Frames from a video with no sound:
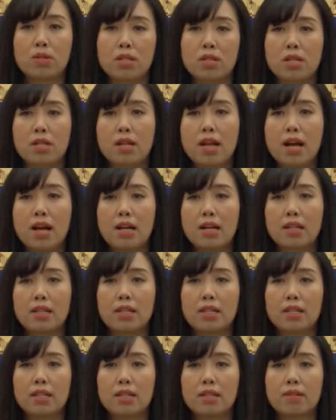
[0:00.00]
Thị Tứ
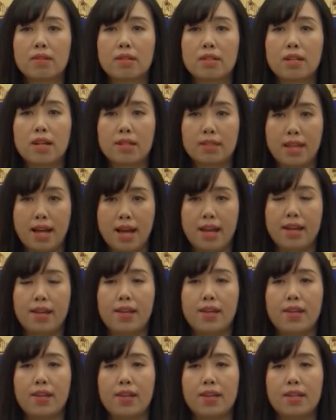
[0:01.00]
mà Philippines gọi
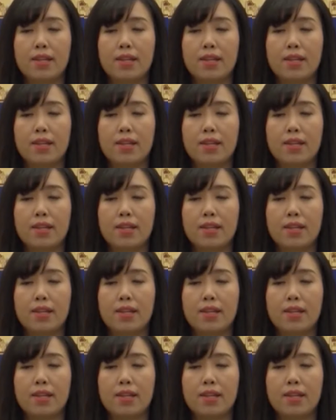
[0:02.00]
là